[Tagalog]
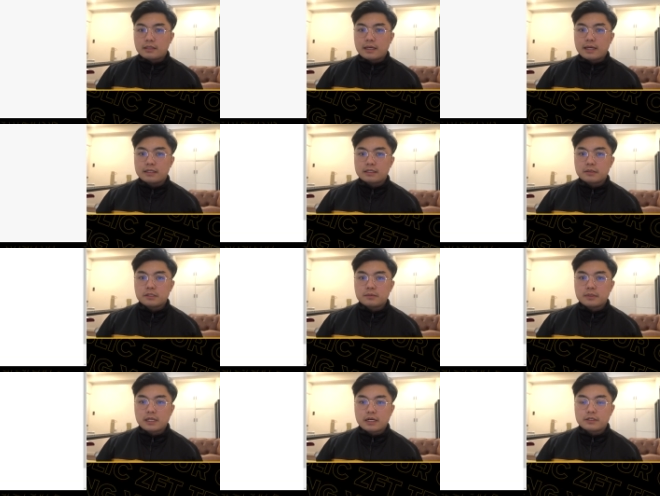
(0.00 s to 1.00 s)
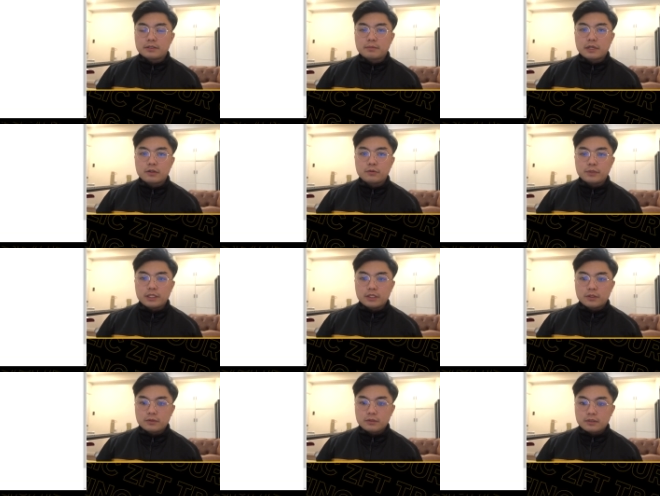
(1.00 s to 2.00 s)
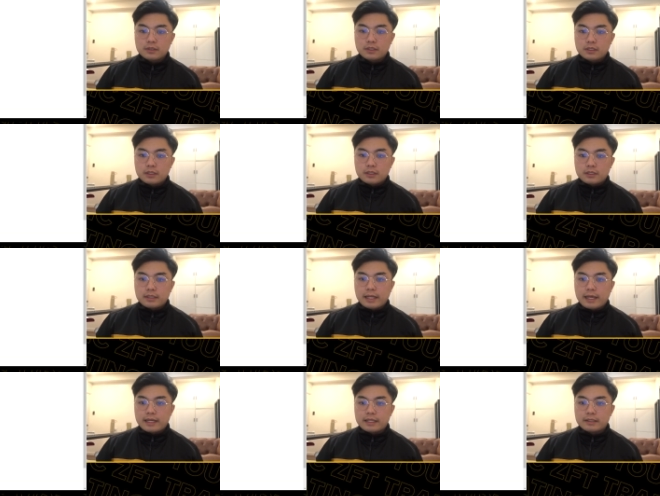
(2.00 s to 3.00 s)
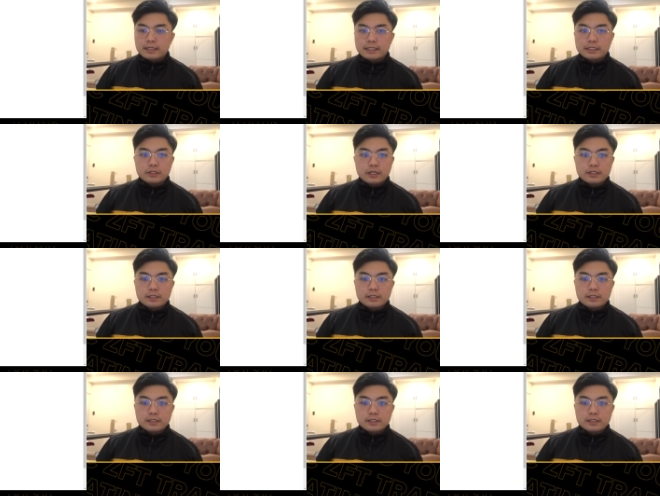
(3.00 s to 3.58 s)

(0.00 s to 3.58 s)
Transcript: Yan. Tapos magkakaroon ng bagong window. Then, andito na